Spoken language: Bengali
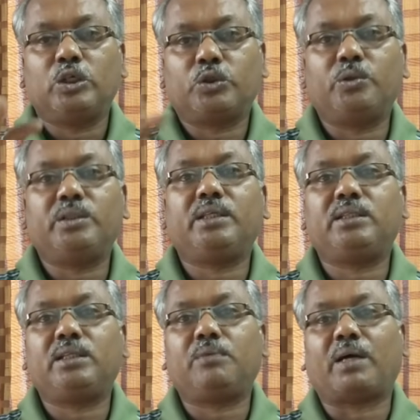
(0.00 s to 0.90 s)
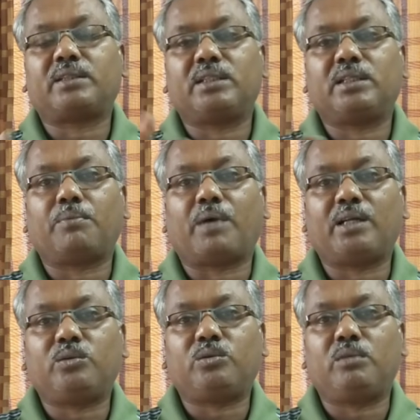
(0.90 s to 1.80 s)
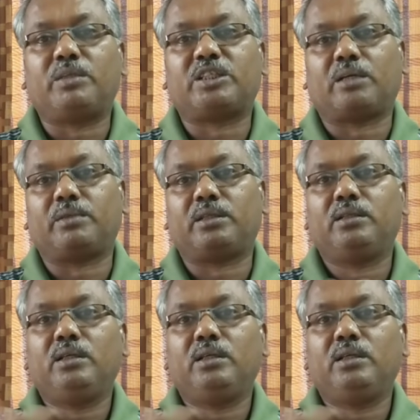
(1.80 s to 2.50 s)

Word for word: ছড়িয়ে দিয়ে ভাতটিকে ভালো করে মেশাবেন